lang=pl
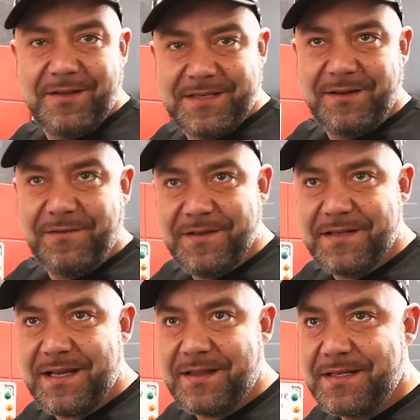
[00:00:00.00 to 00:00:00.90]
docelowy
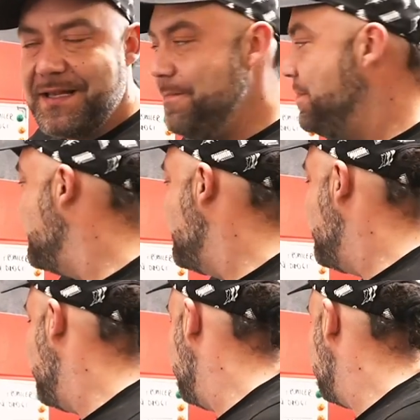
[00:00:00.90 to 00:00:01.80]
z atestem,
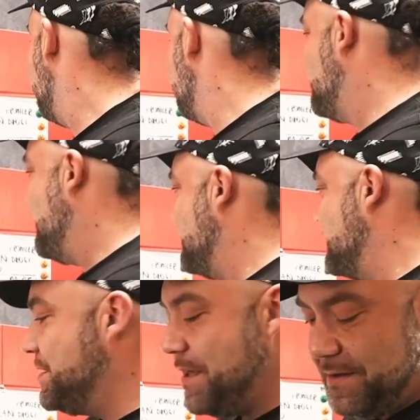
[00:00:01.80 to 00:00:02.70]
a tu już nam się
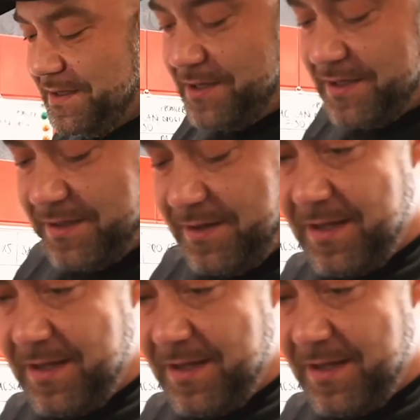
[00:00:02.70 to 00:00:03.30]
zaczyna rozjeżdżać. No i